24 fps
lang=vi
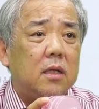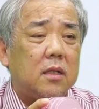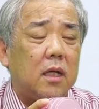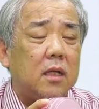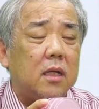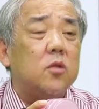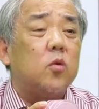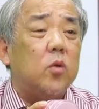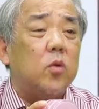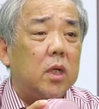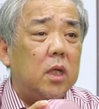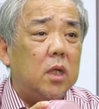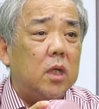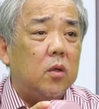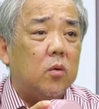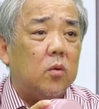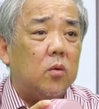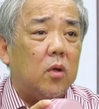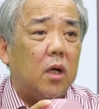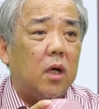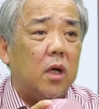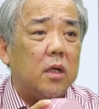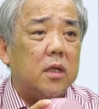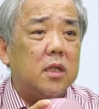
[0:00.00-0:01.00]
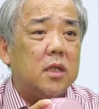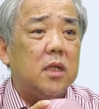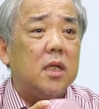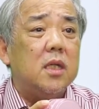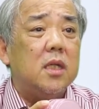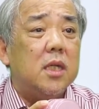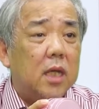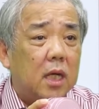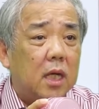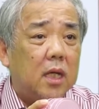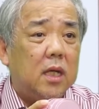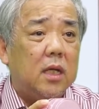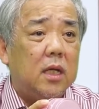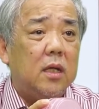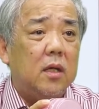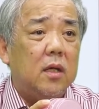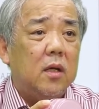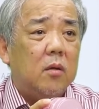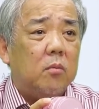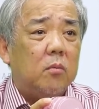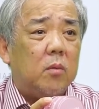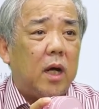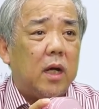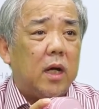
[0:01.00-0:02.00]
tinh túy của thiên nhiên
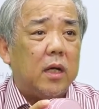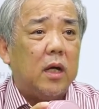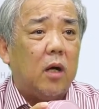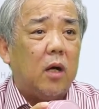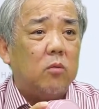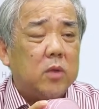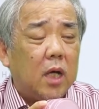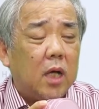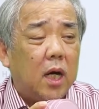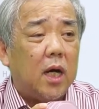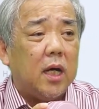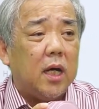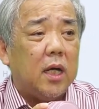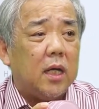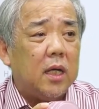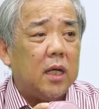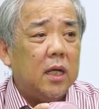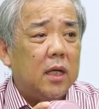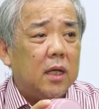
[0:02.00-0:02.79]
và đồng thời